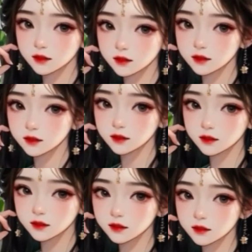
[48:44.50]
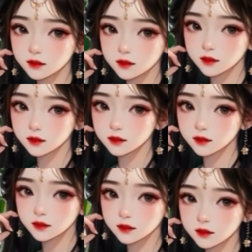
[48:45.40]
พุนเชิดเวียงแขนสองข้าง
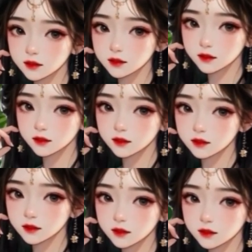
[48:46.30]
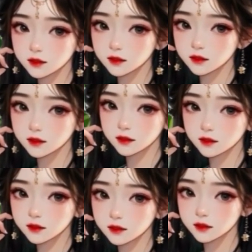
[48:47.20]
ไปมายางบ้าคลั่งหมัดแล้วหมัด
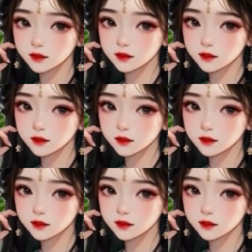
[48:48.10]
เล่า